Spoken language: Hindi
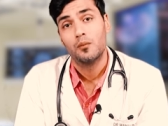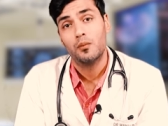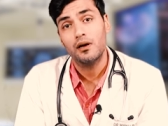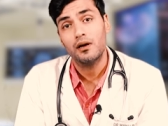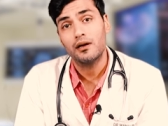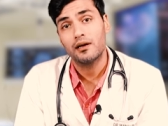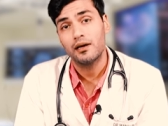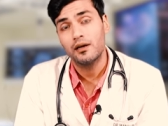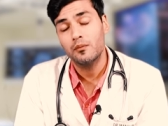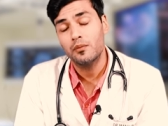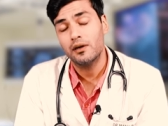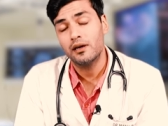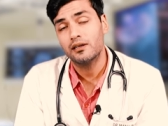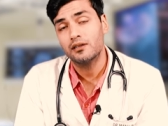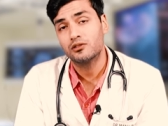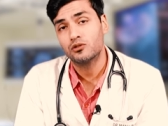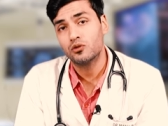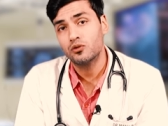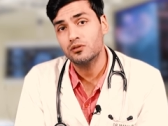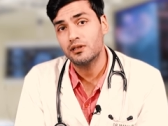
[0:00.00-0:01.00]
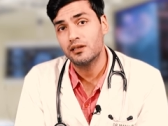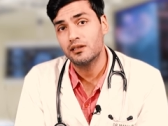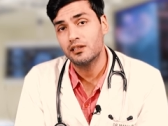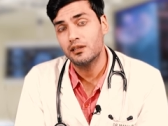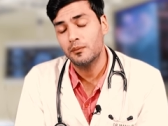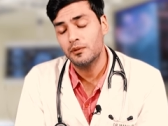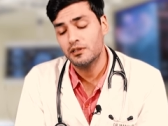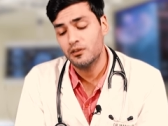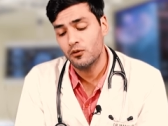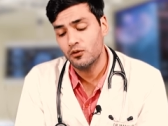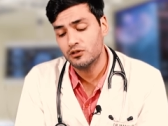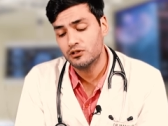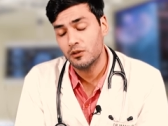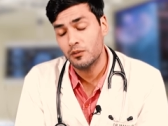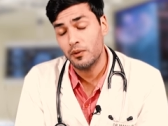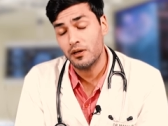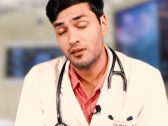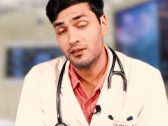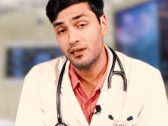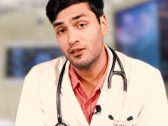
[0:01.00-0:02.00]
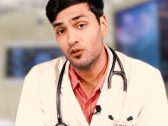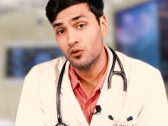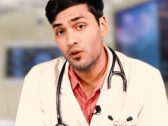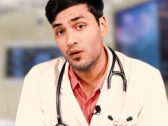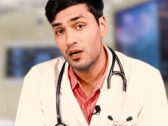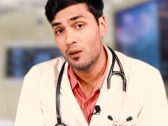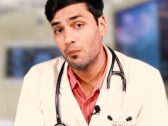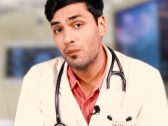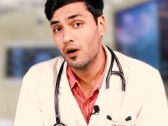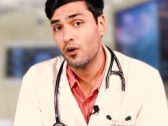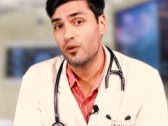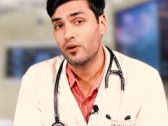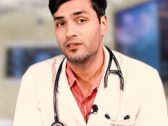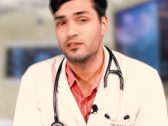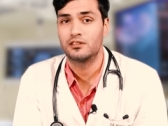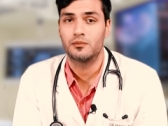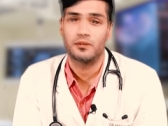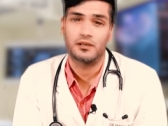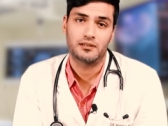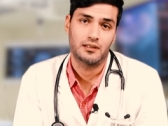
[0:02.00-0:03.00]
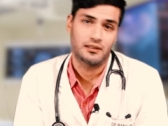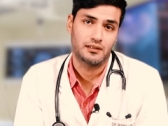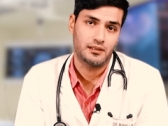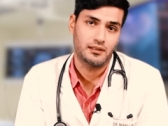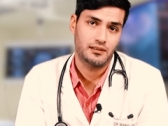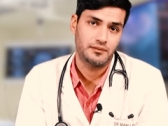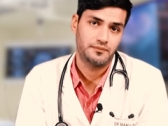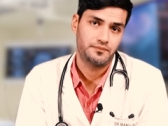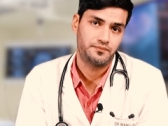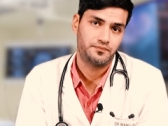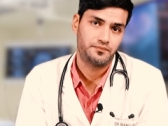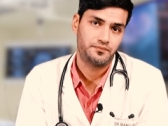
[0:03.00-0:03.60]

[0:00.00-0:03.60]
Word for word: पर कई बार स्क्रू सर्जरी में जब वो चिपकता है तो वो लंबा होकर चिपक जाता है